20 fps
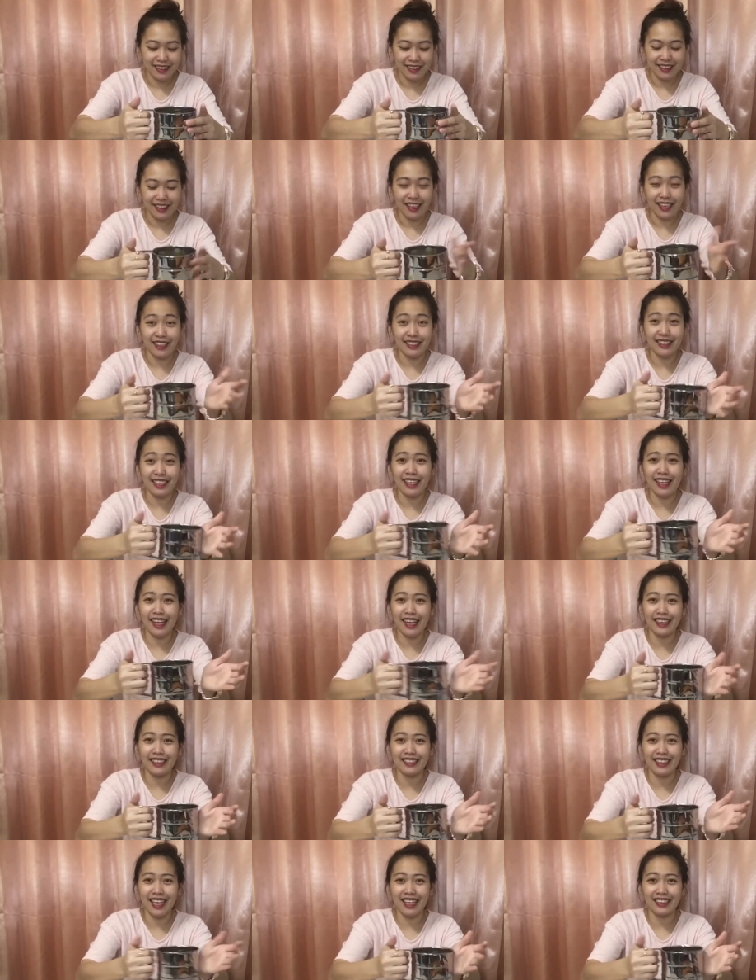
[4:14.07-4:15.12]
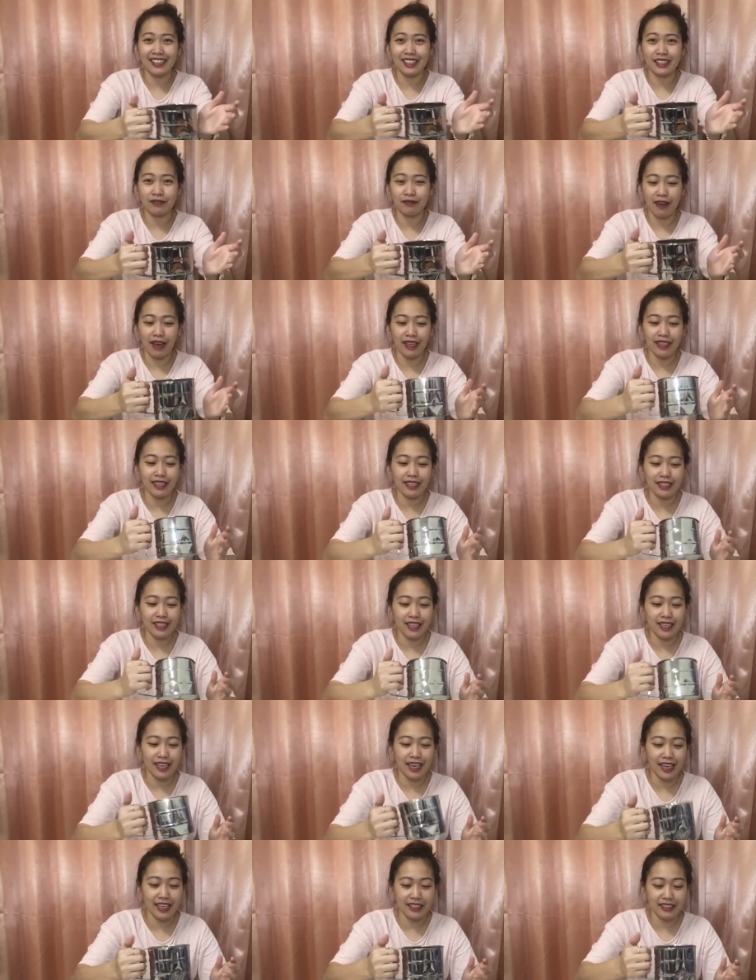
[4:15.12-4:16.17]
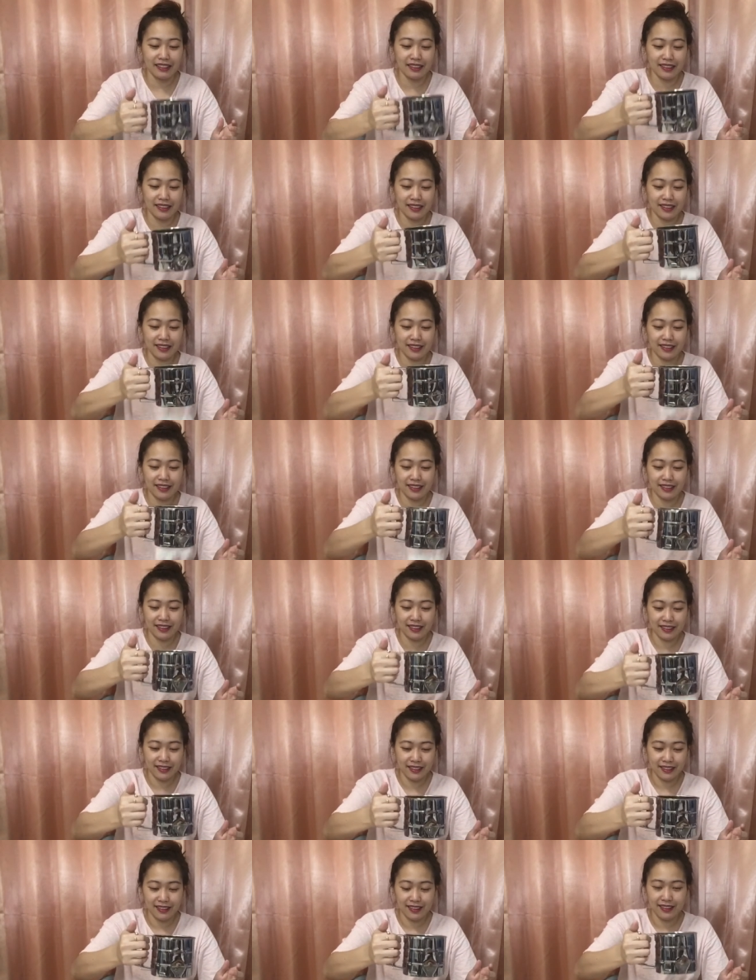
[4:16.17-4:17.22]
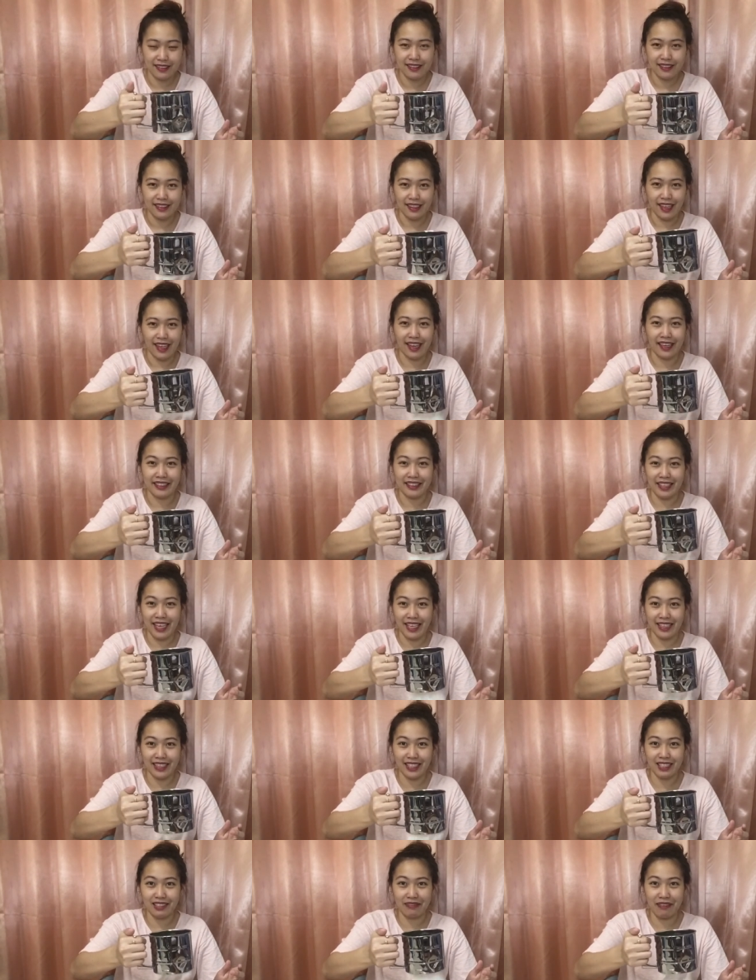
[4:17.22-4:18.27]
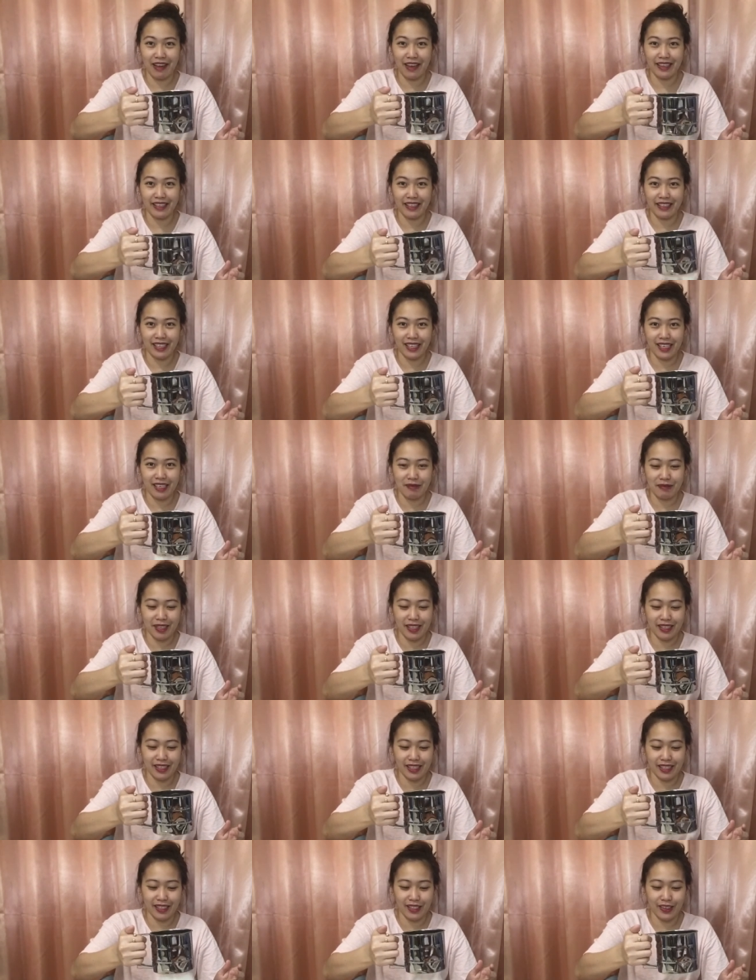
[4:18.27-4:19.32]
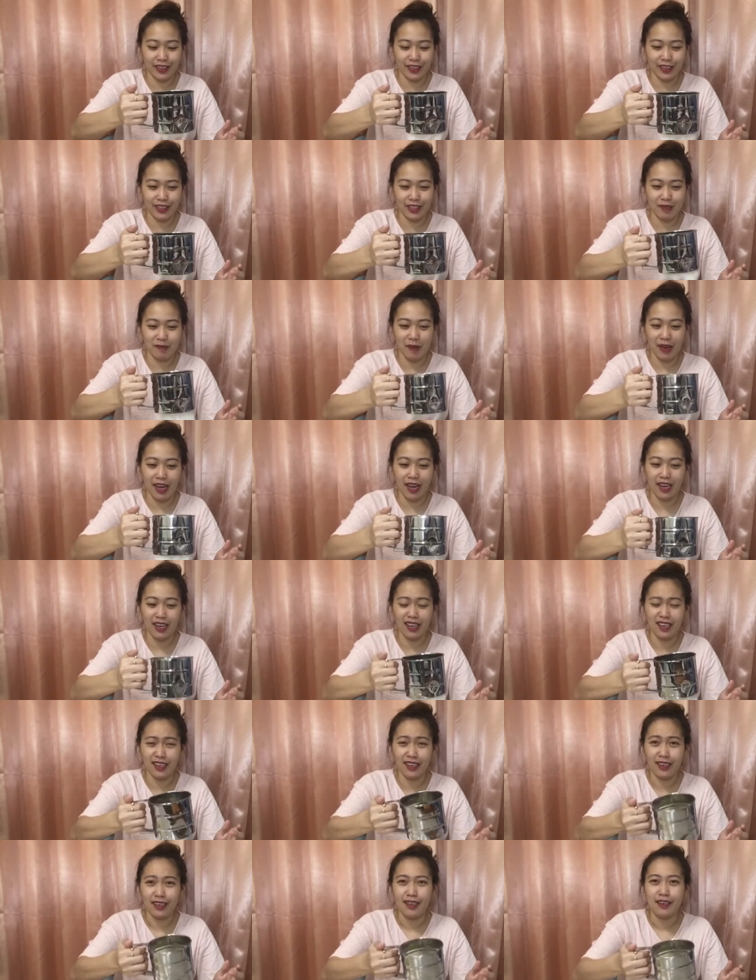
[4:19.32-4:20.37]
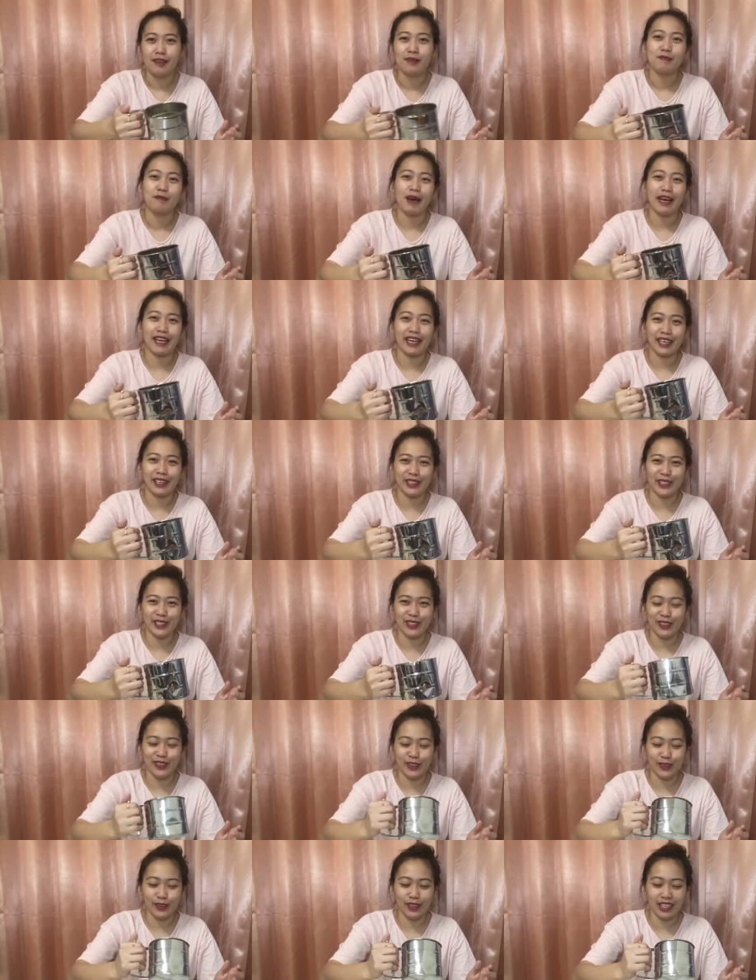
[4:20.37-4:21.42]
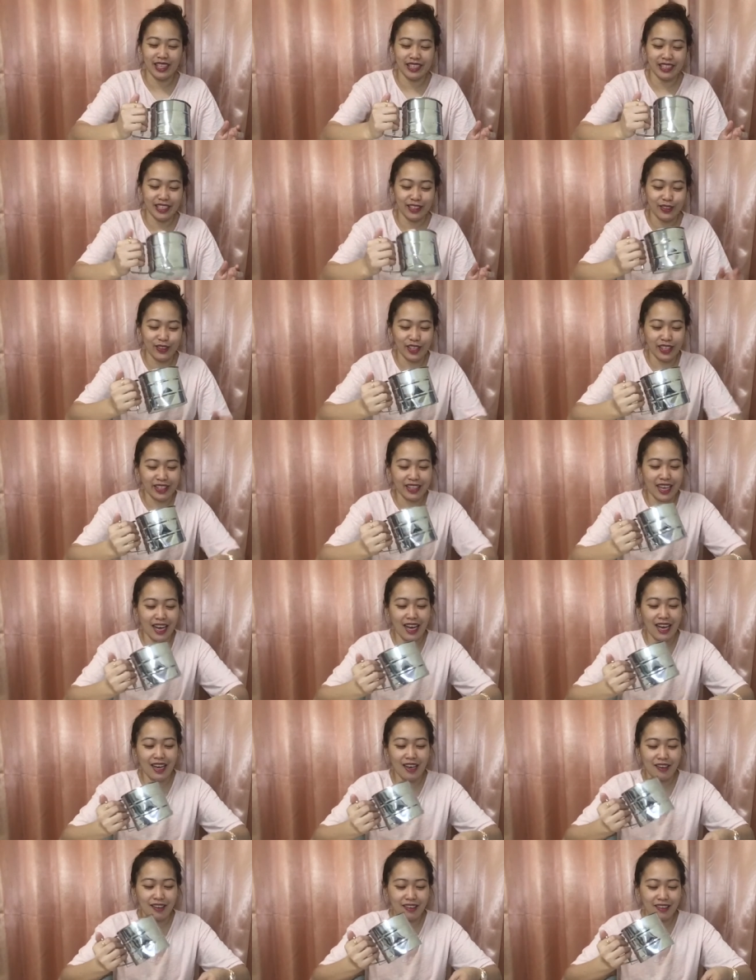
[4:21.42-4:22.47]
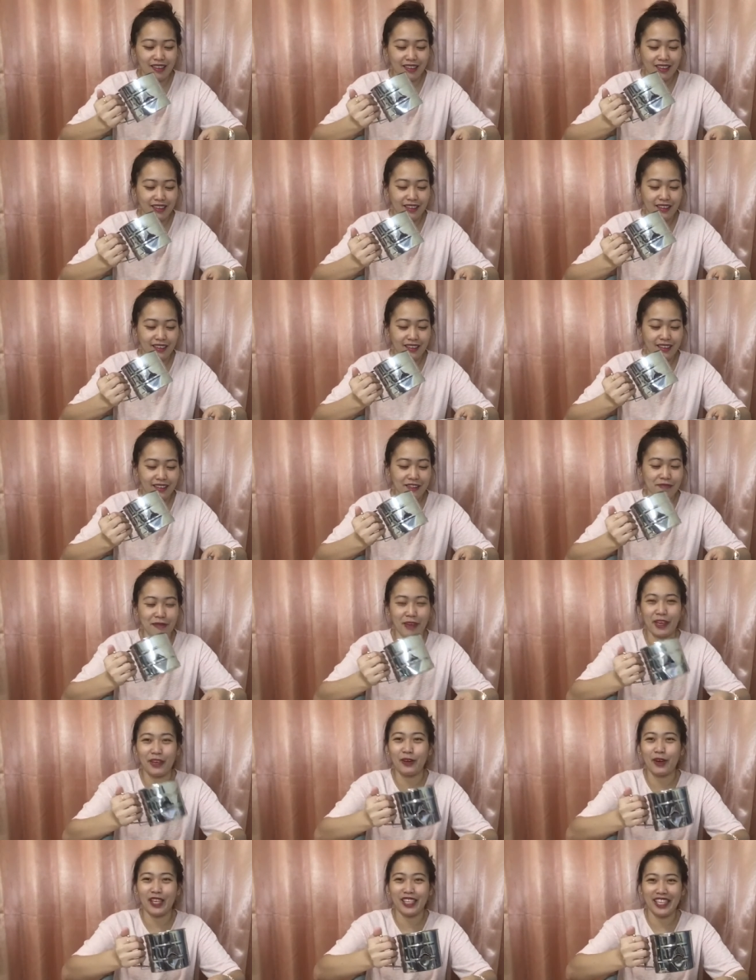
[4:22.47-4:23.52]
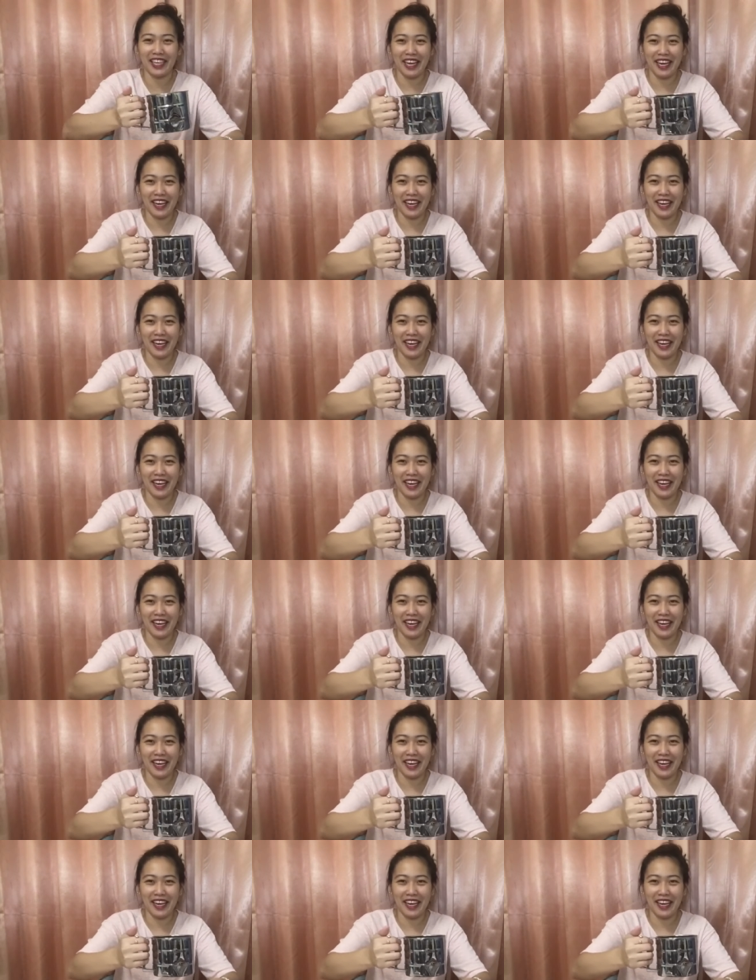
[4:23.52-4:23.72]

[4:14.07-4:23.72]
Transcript: At saka, ang satisfying niya, guys. Ang satisfying niya gamitin. O, oh, ba? Diba? Parang gusto kong ulitin ulit, ah. Pero wag na nga.